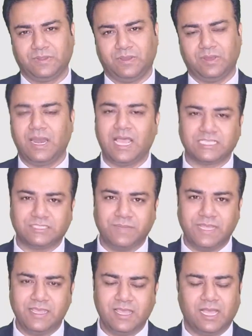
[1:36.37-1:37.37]
और लास्ट
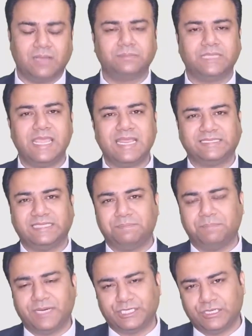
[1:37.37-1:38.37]
में हम एक
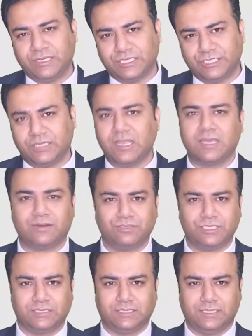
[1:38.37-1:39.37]
डिप्रेशन का शिकार हो
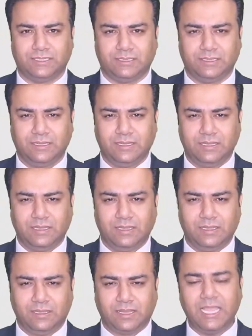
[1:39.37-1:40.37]
जाते हैं
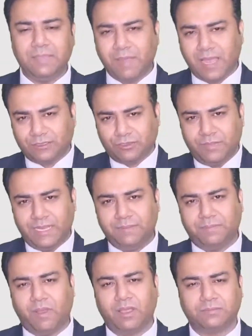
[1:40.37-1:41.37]
कई बार तो मेरे
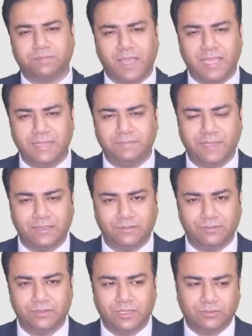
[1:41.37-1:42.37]
बहुत भाई
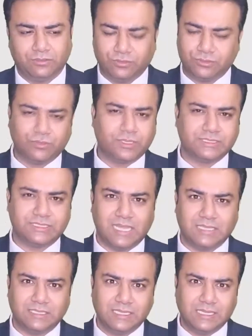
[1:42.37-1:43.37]
बहनों दोस्तों के
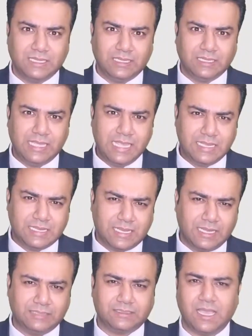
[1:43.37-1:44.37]
साथ एक
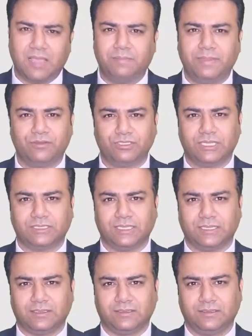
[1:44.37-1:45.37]
गलत काम भी हो जाता
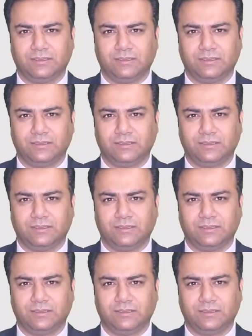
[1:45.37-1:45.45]
है